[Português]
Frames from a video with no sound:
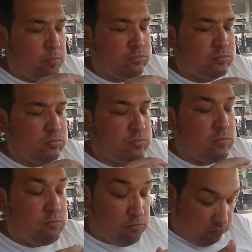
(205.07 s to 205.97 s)

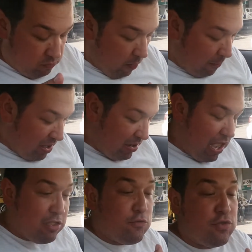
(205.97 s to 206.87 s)
Hum, tá
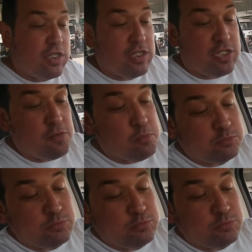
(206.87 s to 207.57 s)
caindo frango aqui.